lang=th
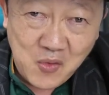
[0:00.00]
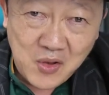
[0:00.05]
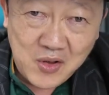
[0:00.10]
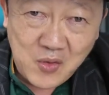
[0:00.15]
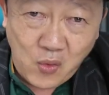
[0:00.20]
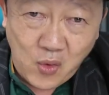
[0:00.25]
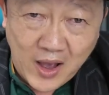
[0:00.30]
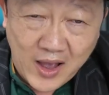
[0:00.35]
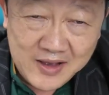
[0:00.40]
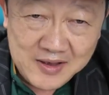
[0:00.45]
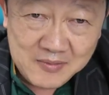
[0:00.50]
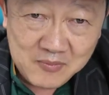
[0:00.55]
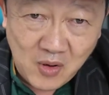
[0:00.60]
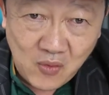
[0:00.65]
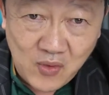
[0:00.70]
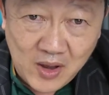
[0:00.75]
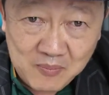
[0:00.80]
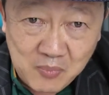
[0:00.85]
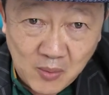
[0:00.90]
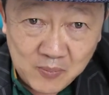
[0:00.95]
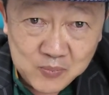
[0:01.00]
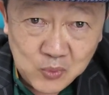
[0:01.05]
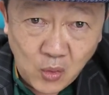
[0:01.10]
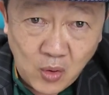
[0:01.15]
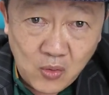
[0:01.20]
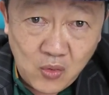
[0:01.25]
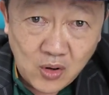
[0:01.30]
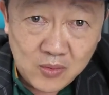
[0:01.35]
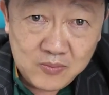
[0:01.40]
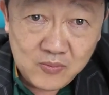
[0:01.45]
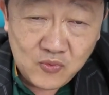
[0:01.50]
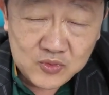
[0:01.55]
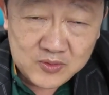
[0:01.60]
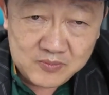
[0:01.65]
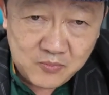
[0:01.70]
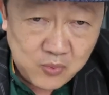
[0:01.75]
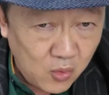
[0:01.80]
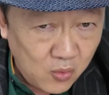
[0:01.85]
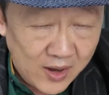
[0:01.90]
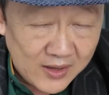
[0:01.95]
ห้วยขวางบอกว่าพบตัวคน
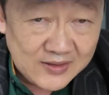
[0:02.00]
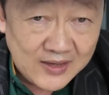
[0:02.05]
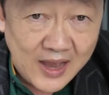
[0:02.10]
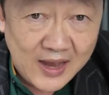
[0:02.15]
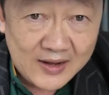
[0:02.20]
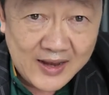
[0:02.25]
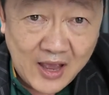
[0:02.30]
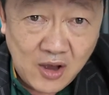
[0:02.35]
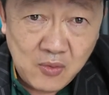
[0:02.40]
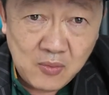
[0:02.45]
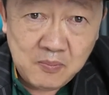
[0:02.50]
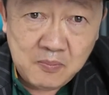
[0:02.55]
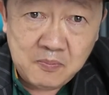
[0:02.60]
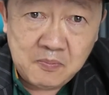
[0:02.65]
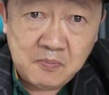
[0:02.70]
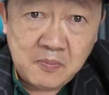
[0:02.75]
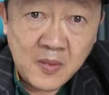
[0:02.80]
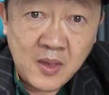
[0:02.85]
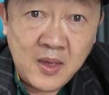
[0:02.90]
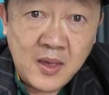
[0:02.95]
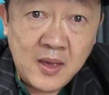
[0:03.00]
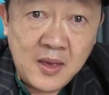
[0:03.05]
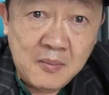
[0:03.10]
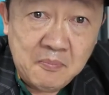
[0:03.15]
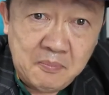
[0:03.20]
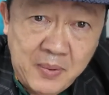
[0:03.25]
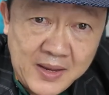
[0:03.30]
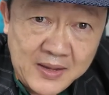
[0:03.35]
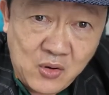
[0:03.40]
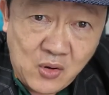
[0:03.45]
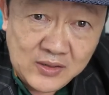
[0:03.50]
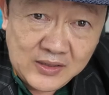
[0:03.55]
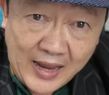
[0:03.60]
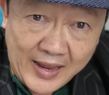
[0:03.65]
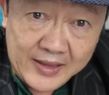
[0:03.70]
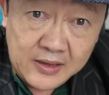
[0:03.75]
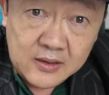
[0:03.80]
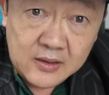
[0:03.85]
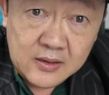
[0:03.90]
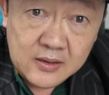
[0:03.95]
ผู้ว่าจ้างแล้วเป็นคนไท
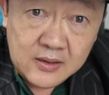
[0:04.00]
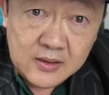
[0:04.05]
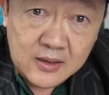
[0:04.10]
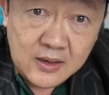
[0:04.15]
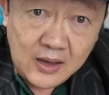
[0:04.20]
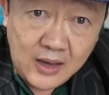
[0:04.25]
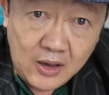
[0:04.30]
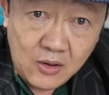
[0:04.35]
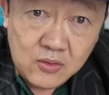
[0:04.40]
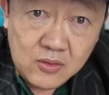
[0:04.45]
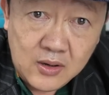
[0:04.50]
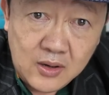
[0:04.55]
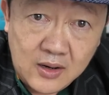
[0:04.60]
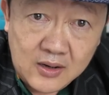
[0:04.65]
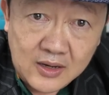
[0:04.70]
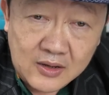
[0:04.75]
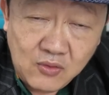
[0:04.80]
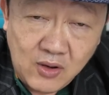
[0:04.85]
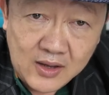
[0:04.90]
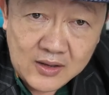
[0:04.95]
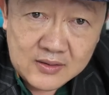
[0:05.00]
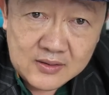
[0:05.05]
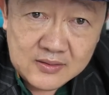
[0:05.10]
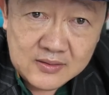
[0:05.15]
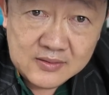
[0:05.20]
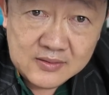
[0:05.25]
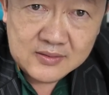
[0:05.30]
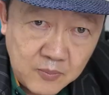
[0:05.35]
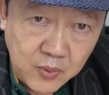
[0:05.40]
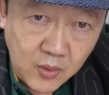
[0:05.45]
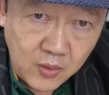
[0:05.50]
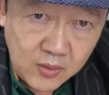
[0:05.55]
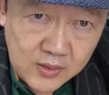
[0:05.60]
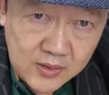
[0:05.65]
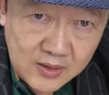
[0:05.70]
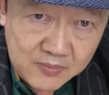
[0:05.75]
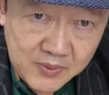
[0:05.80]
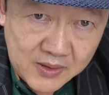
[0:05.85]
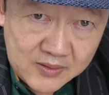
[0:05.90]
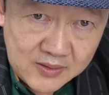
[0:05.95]
ยอ้าวอะไรวะพอ
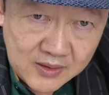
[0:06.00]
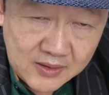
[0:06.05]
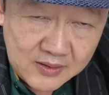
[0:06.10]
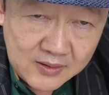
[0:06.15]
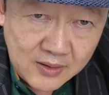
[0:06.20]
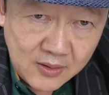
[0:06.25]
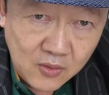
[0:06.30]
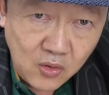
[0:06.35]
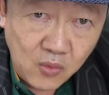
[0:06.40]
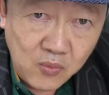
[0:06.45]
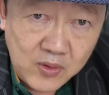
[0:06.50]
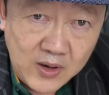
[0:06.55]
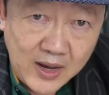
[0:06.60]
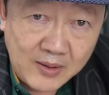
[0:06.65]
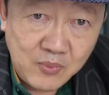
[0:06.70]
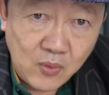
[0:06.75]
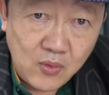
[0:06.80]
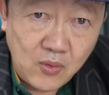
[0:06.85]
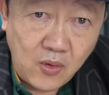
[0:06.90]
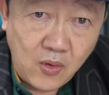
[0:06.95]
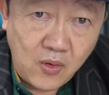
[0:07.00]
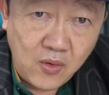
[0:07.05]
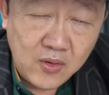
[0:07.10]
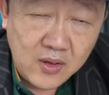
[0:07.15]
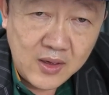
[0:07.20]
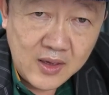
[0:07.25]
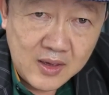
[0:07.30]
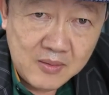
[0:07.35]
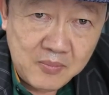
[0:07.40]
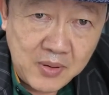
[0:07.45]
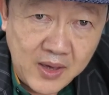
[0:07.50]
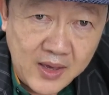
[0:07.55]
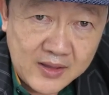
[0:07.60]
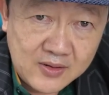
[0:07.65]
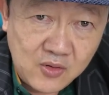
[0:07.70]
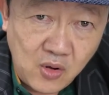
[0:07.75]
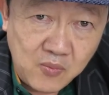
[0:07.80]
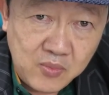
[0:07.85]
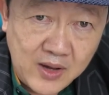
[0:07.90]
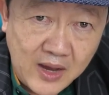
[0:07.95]
เรื่องไปถึงกรมการปกครองเพจ
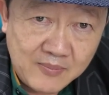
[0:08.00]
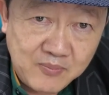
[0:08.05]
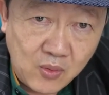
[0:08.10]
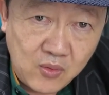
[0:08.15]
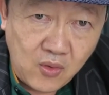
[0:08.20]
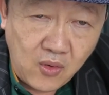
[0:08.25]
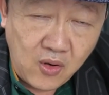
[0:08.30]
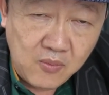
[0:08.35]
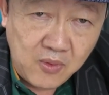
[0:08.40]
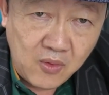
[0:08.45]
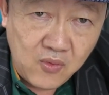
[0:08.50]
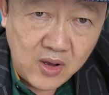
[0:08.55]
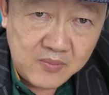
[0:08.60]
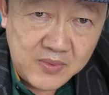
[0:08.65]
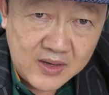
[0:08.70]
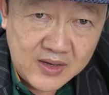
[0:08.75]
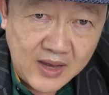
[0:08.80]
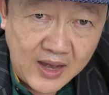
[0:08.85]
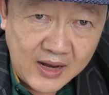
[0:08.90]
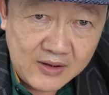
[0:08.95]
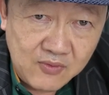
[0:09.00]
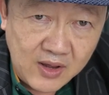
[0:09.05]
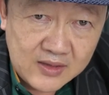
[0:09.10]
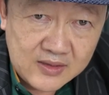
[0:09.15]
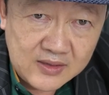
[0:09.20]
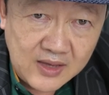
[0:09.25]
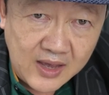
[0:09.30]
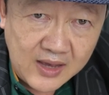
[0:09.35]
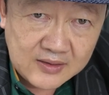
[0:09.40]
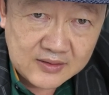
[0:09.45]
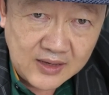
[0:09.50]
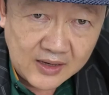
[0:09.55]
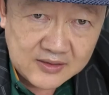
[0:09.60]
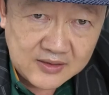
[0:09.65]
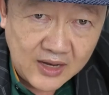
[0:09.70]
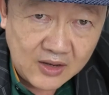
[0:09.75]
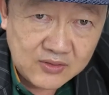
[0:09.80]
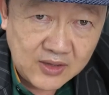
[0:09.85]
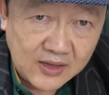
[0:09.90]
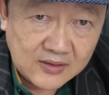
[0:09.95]
กรมการปกครองบอกว่ามีการว่าจ้างจาก
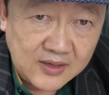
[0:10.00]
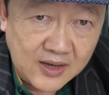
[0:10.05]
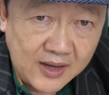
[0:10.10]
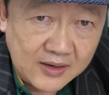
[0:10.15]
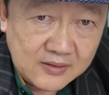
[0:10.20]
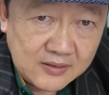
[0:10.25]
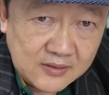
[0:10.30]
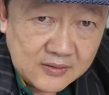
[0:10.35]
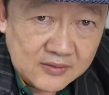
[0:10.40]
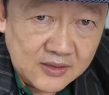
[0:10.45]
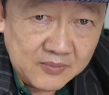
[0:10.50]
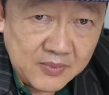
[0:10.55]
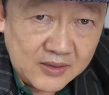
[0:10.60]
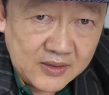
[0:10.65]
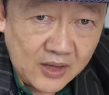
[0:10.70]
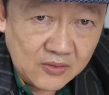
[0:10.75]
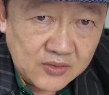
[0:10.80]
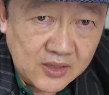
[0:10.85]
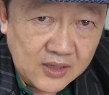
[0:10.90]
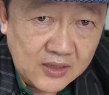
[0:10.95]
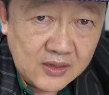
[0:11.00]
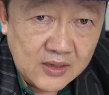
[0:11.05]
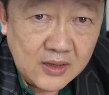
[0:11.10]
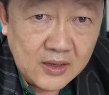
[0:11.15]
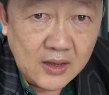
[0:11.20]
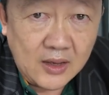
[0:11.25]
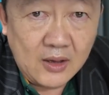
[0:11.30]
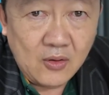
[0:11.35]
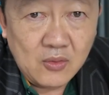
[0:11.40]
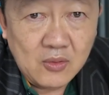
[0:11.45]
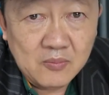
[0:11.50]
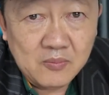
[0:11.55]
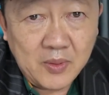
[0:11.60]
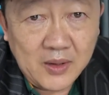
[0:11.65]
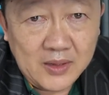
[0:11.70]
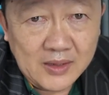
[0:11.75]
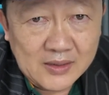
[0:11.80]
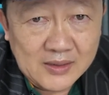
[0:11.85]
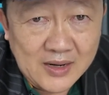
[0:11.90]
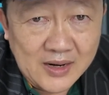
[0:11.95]
ชาวต่างชาติซึ่งเป็นชาวจีนอ้าวไป
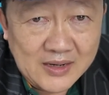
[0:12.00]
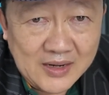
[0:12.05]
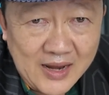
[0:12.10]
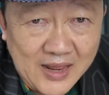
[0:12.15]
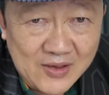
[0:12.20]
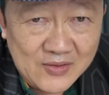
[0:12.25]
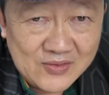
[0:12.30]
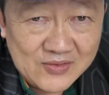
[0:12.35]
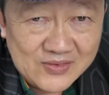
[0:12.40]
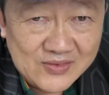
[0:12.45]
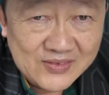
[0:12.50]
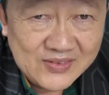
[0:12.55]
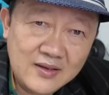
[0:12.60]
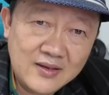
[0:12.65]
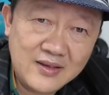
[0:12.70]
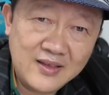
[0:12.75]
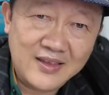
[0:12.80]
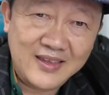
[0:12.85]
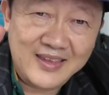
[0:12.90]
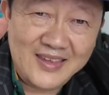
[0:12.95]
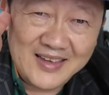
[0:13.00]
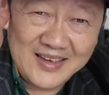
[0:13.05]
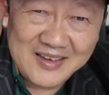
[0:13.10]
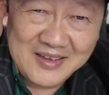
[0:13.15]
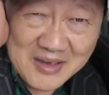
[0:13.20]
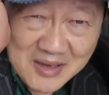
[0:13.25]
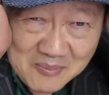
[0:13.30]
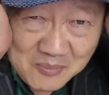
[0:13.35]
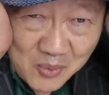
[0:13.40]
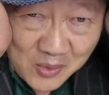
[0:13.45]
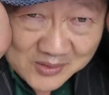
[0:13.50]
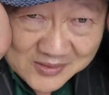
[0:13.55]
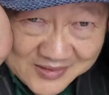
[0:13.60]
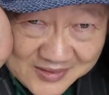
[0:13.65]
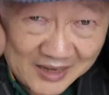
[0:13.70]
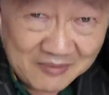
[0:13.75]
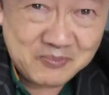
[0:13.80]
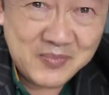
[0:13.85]
อีกเรื่องแล้วปวดตั